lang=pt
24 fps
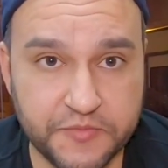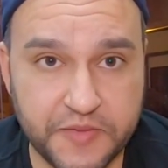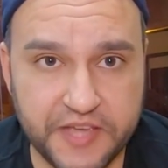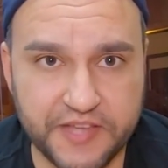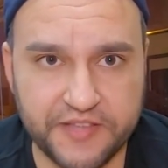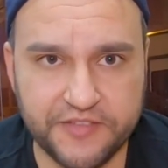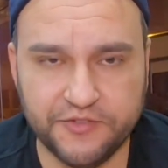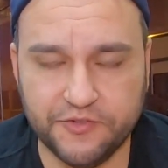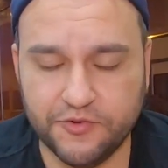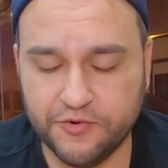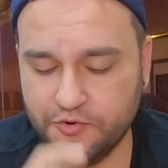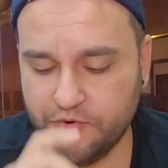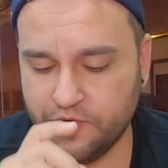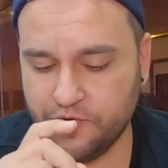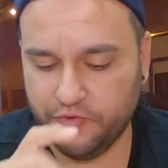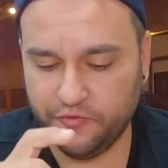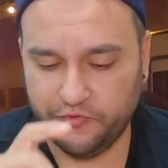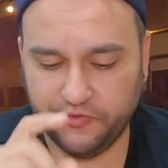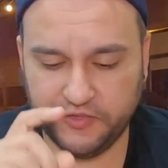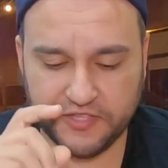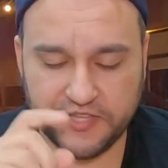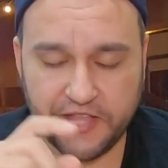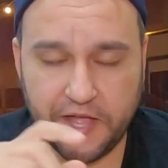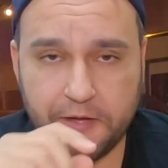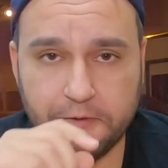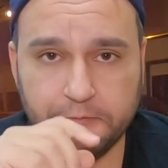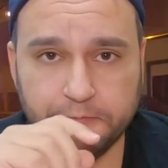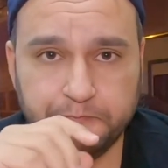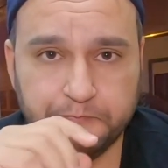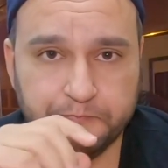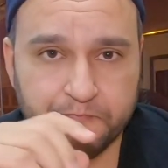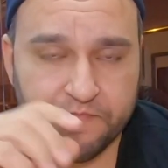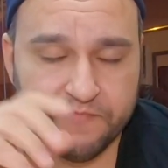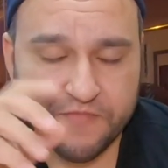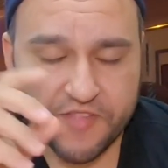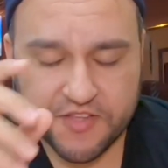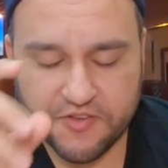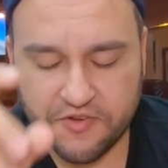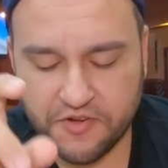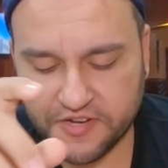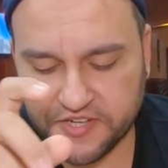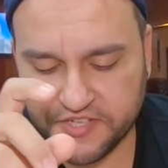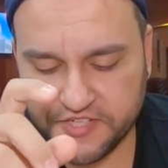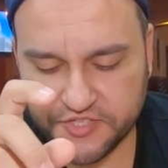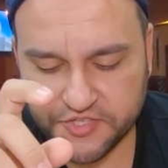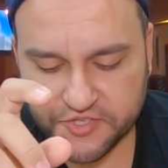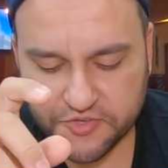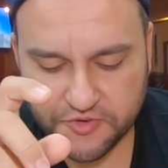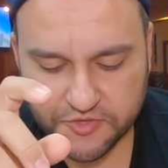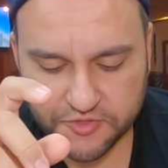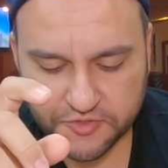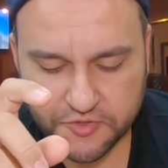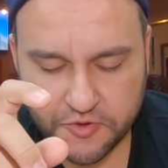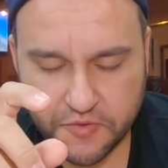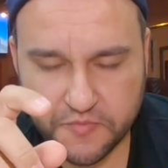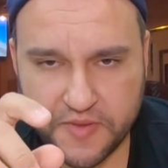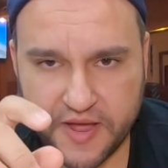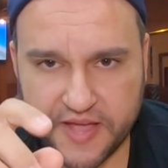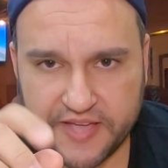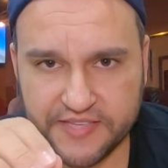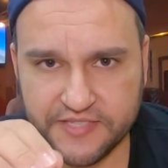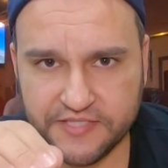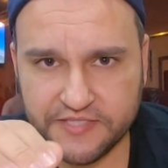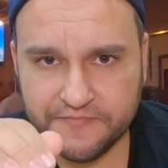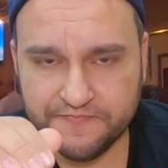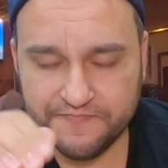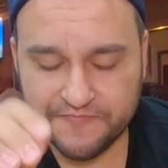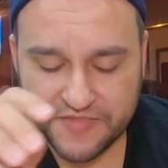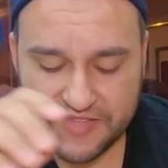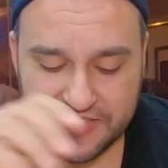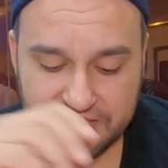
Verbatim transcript: no final qual que a gente gostou mais.